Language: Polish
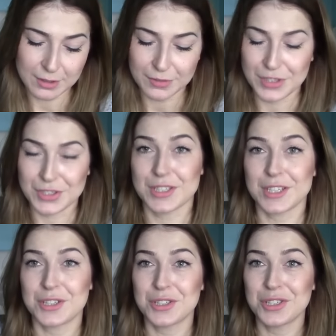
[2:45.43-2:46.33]
No wiecie, za
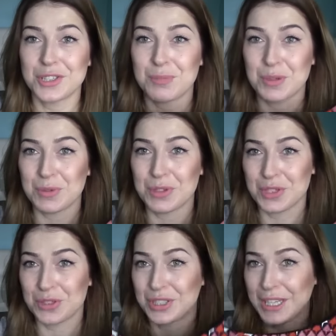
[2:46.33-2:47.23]

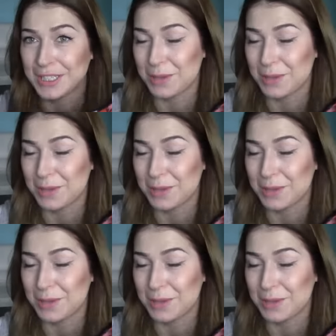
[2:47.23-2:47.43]
35,50 jak